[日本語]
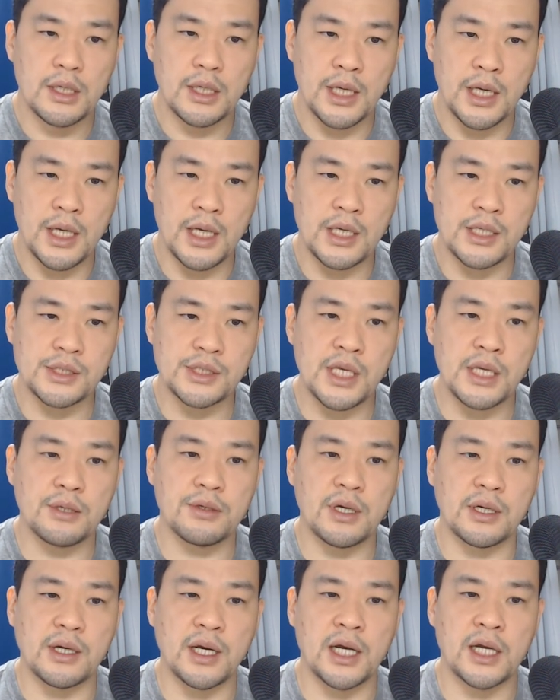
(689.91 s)

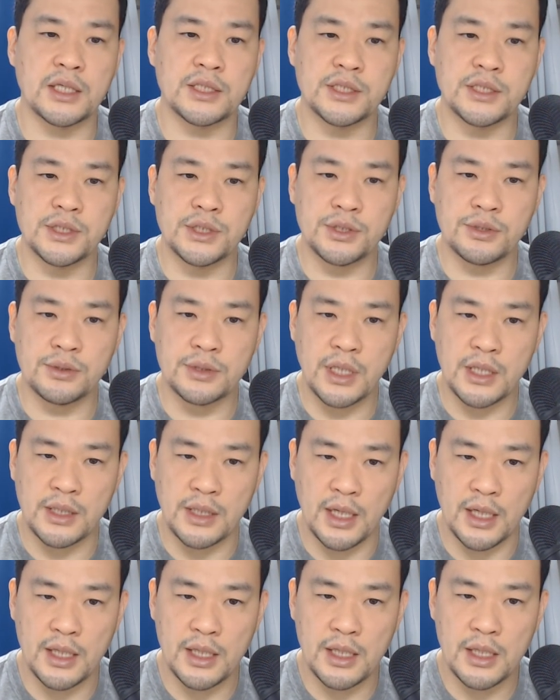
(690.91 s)
えー、1980年
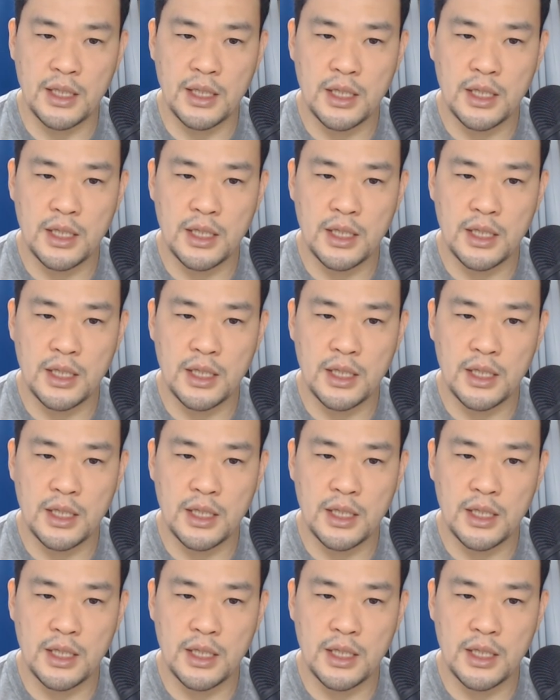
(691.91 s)
代、